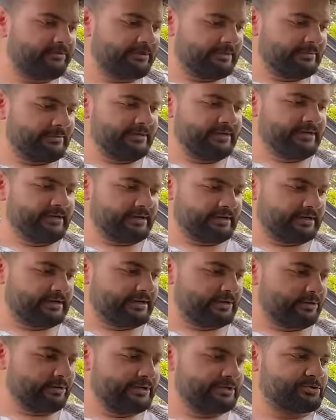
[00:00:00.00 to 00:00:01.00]
फिर भी अगर
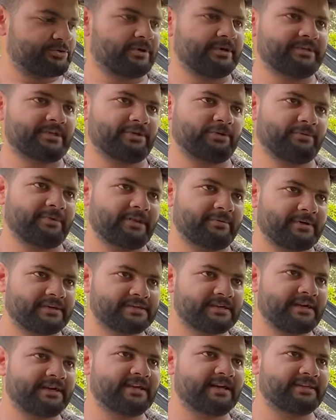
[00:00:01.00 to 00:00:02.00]
कोई इशू आता है तो मेरे पास
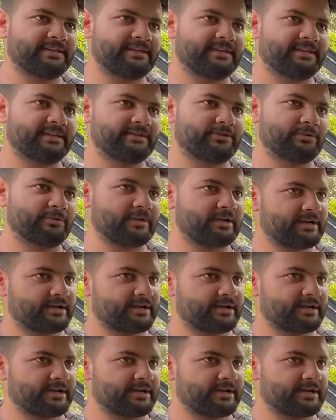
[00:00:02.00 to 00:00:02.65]
गाड़ी आती है तो मैं हम्म।